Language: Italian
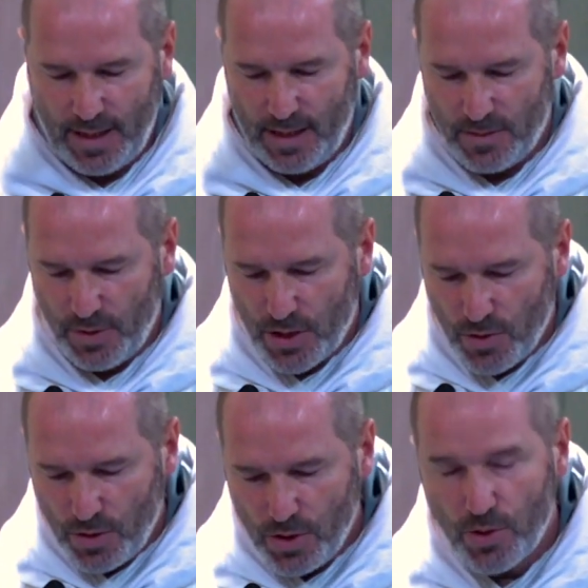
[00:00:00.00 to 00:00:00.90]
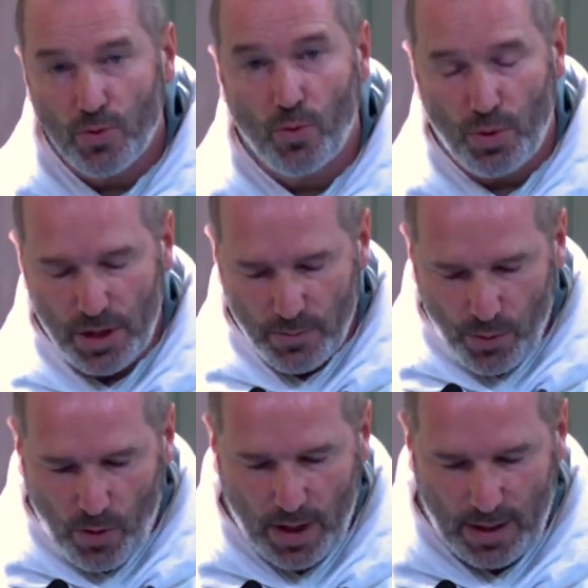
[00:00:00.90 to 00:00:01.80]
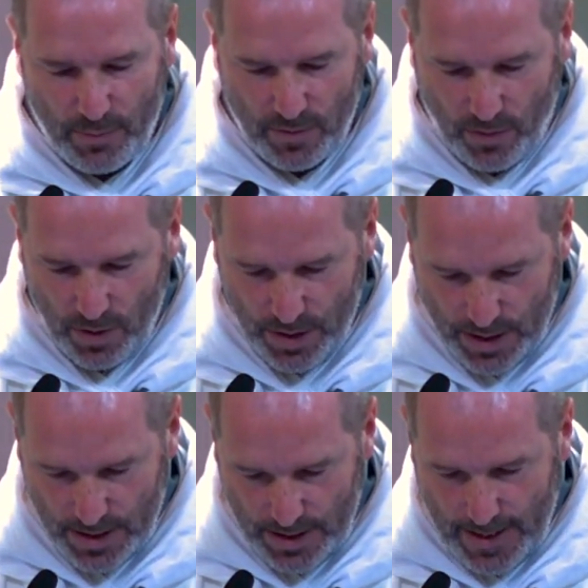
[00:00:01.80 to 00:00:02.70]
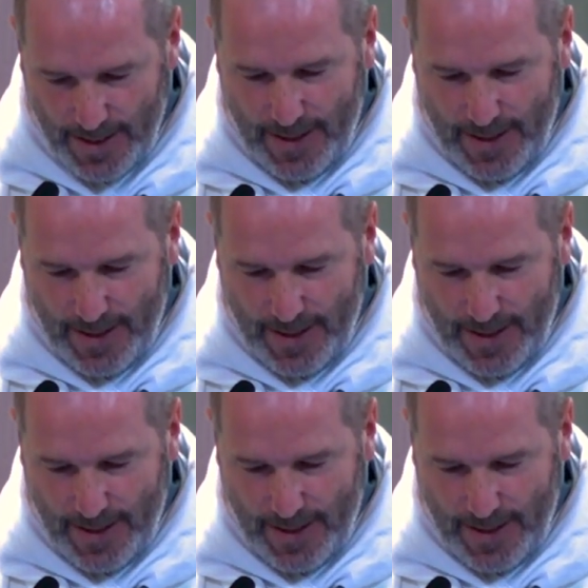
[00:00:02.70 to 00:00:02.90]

L'espressione di Gesù quindi può capovolgersi.